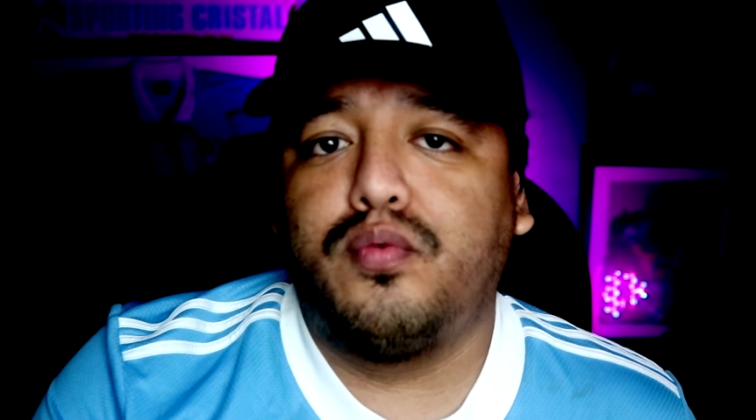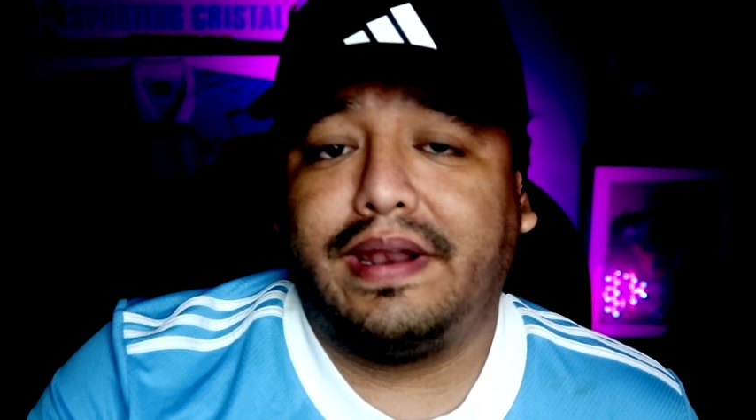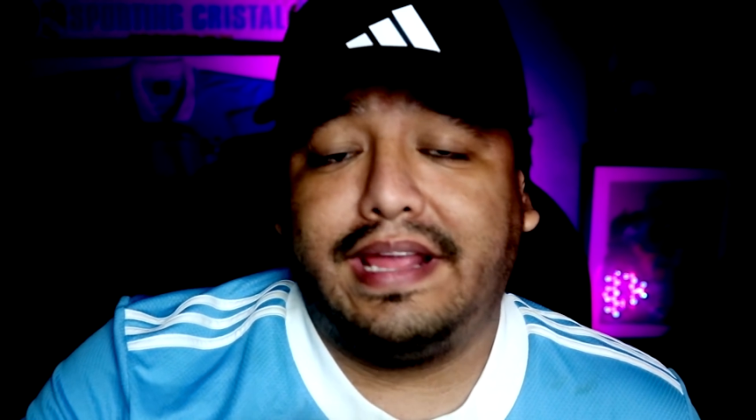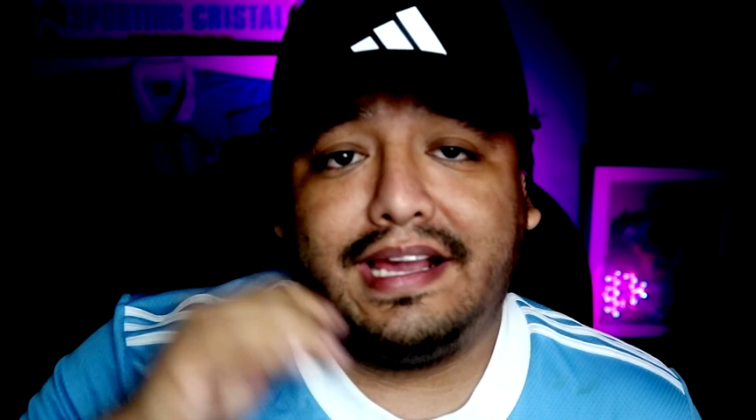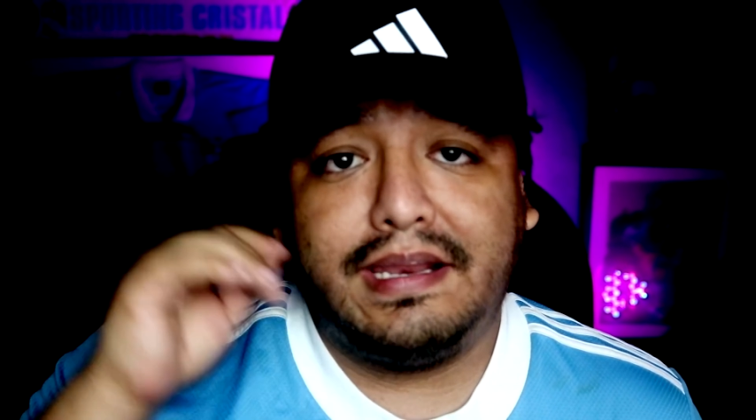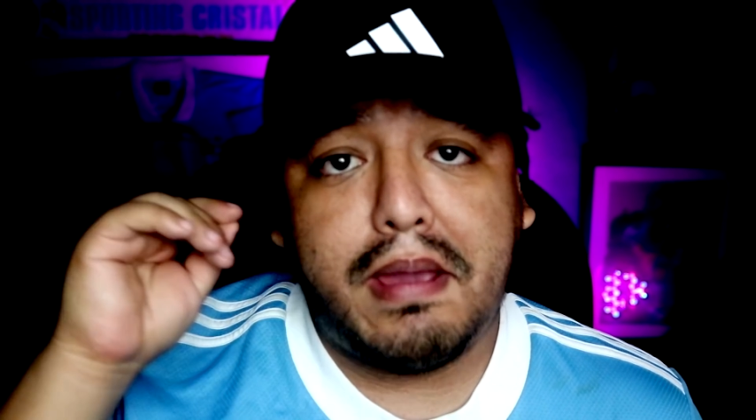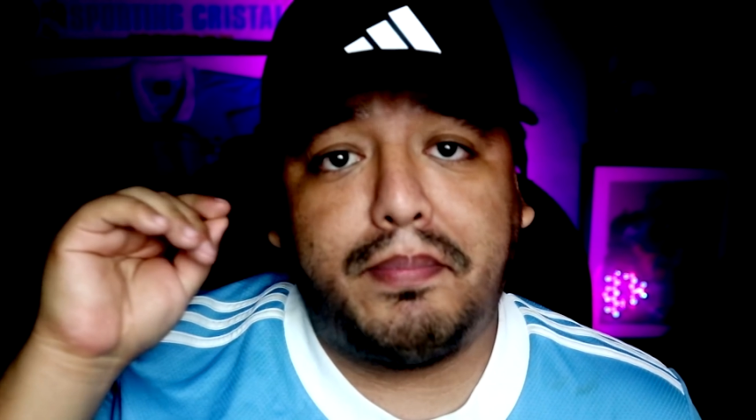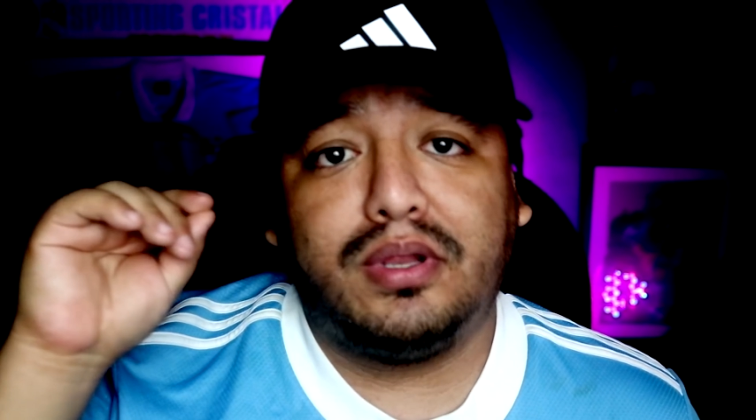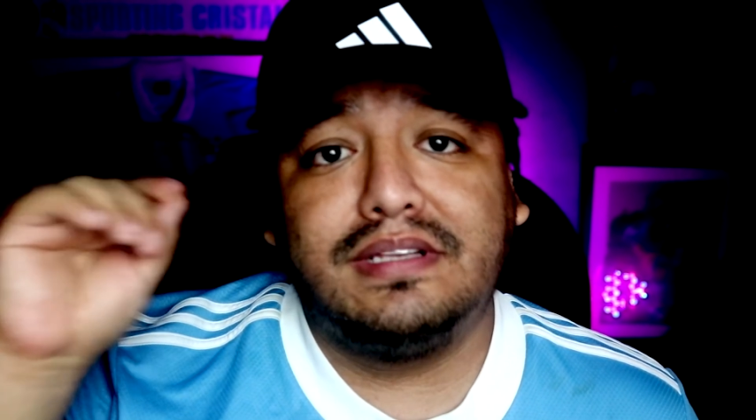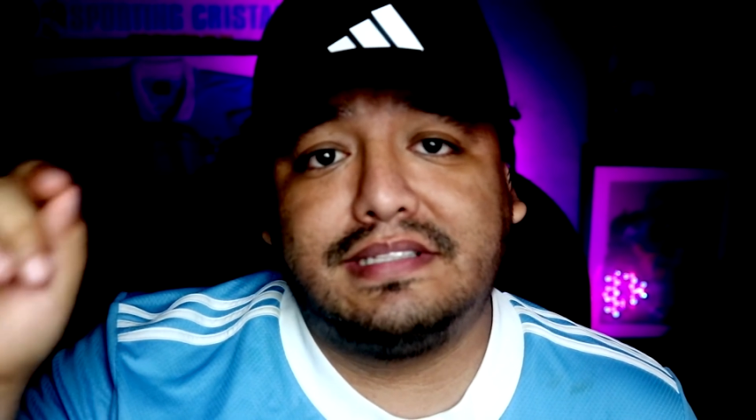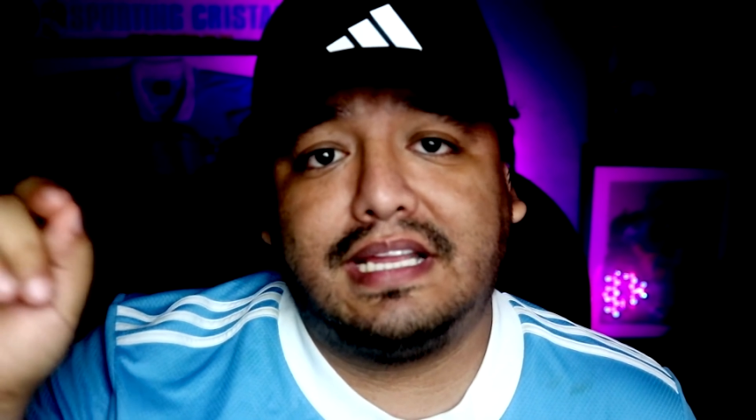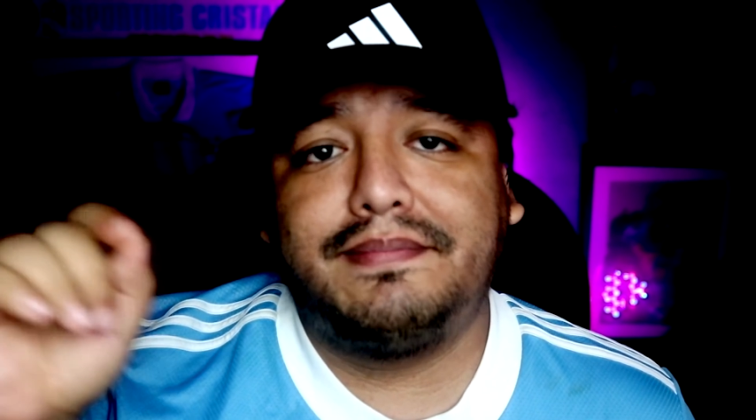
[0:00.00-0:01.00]
Escríbeme por
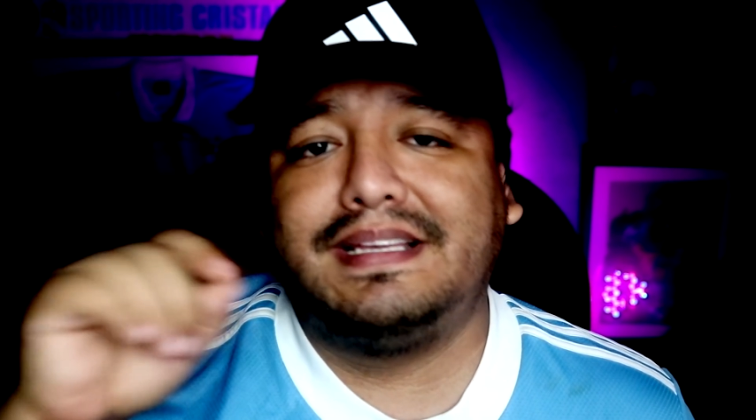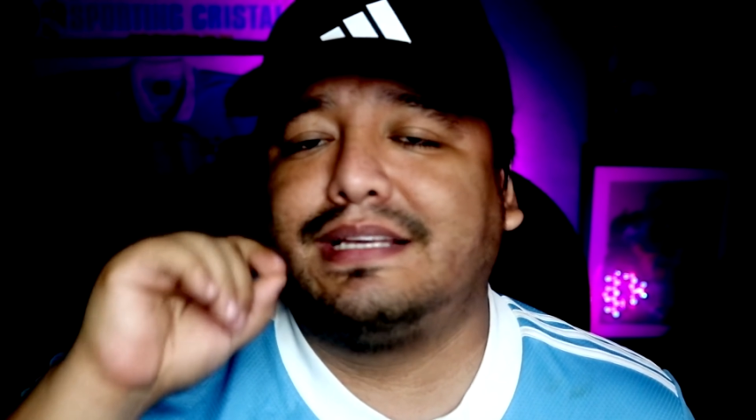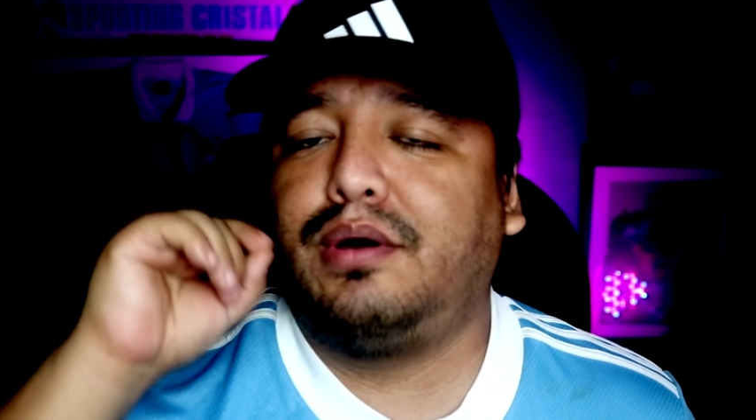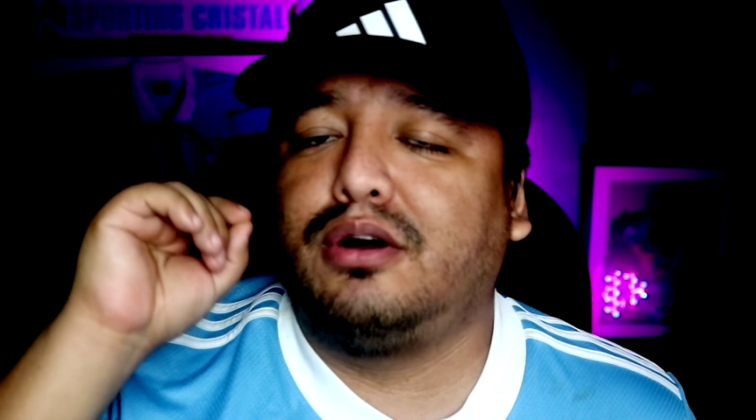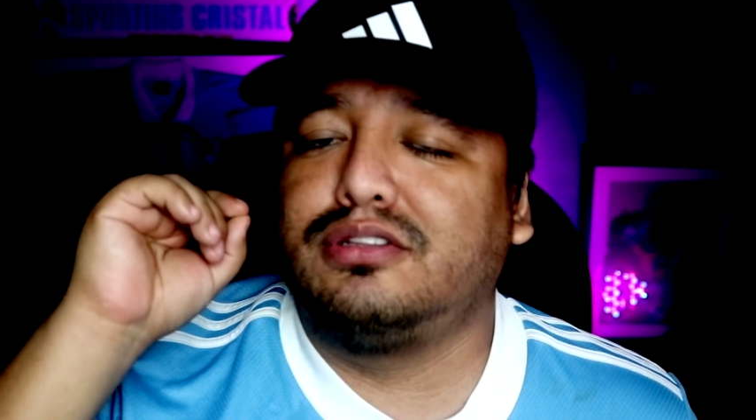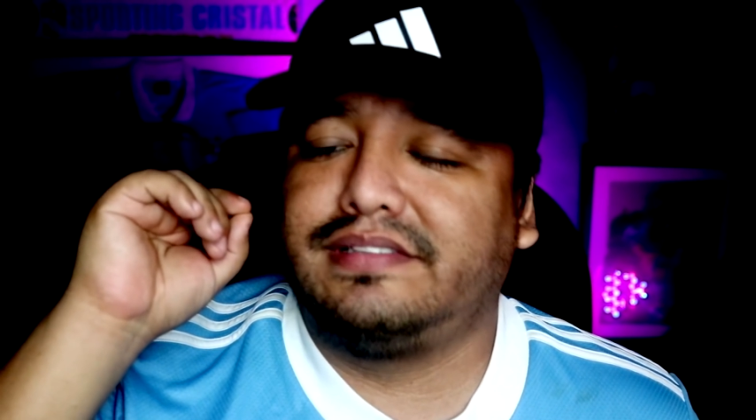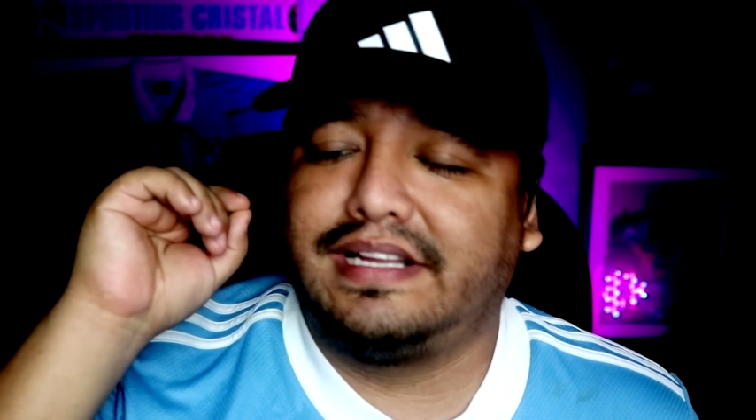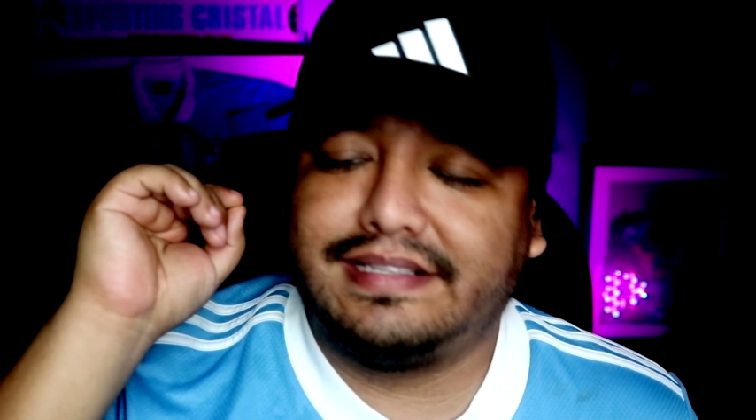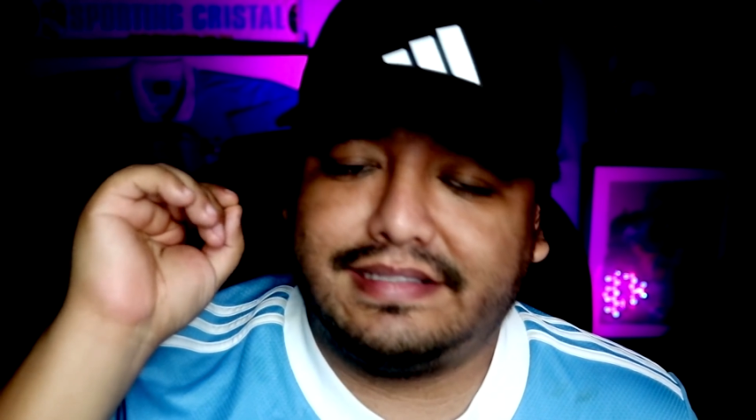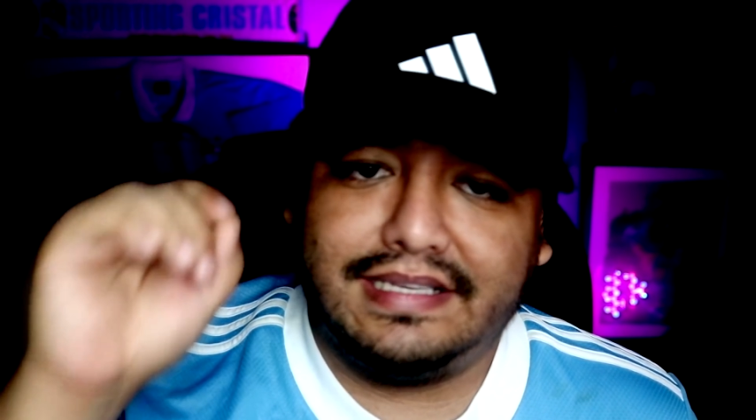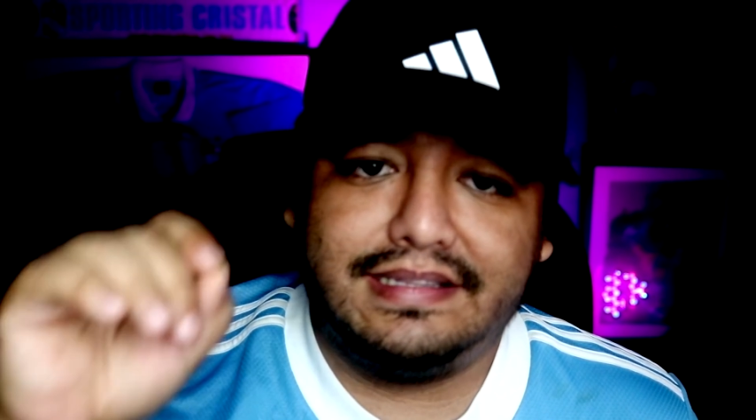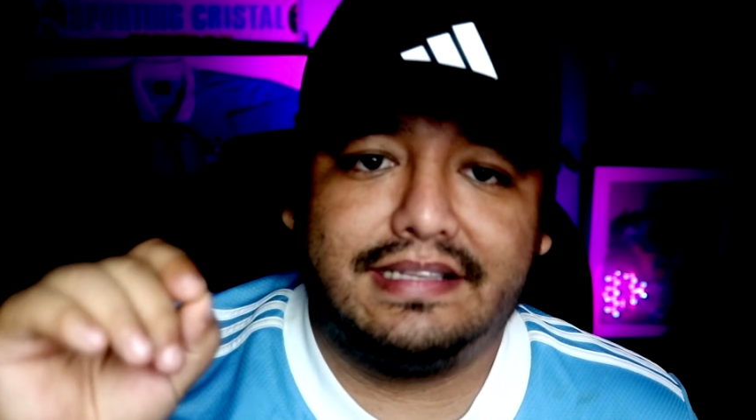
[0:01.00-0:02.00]
Instagram y te voy a contestar 100 de